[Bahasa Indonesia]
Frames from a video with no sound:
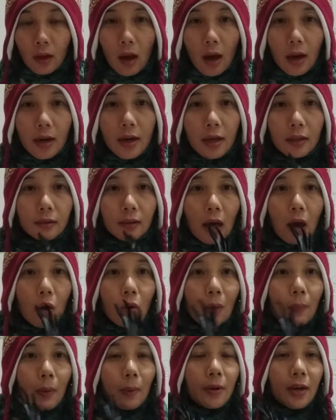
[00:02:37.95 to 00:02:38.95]
Ada yang tahu
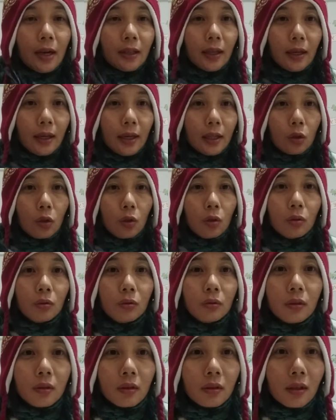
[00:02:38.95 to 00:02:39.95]
apa binatang itu?
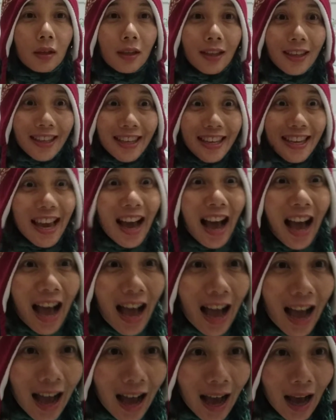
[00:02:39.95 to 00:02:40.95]
Singa. Ya,
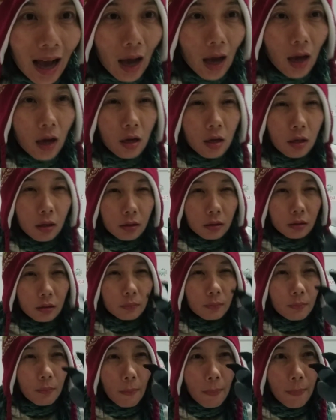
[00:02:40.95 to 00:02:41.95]

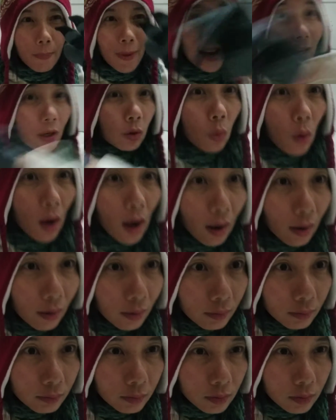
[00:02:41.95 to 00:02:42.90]
beruang.